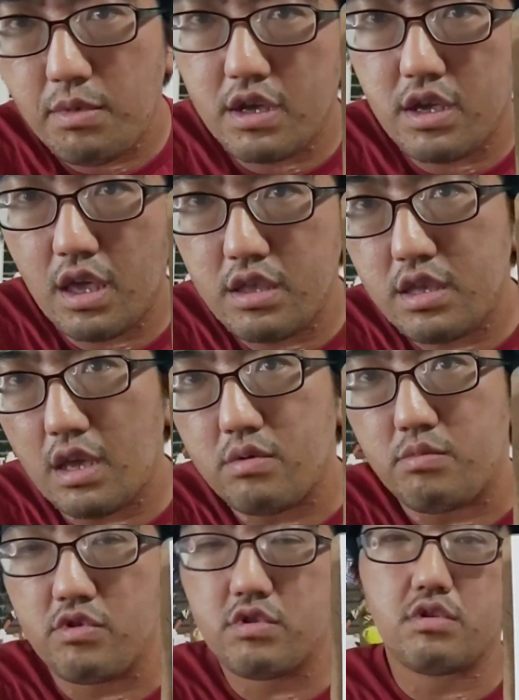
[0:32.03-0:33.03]
ね、まあ、現在
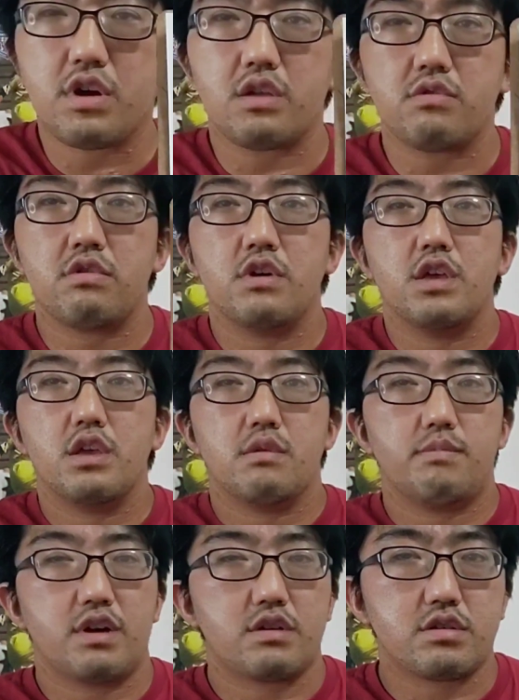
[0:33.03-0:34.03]
の盛岡の、
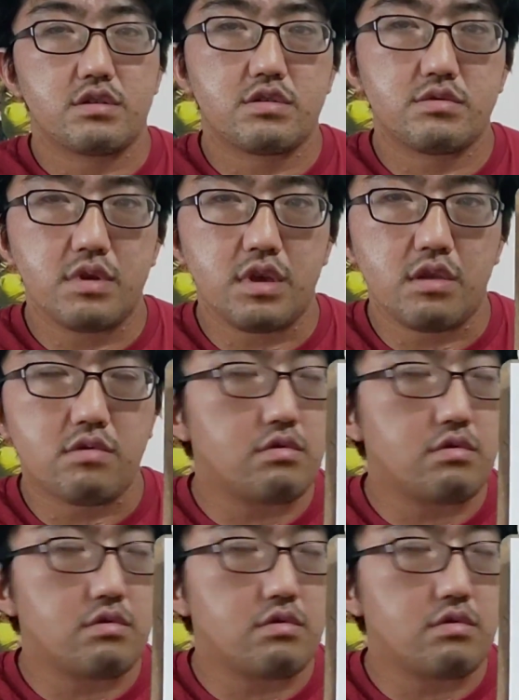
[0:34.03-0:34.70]
まあえー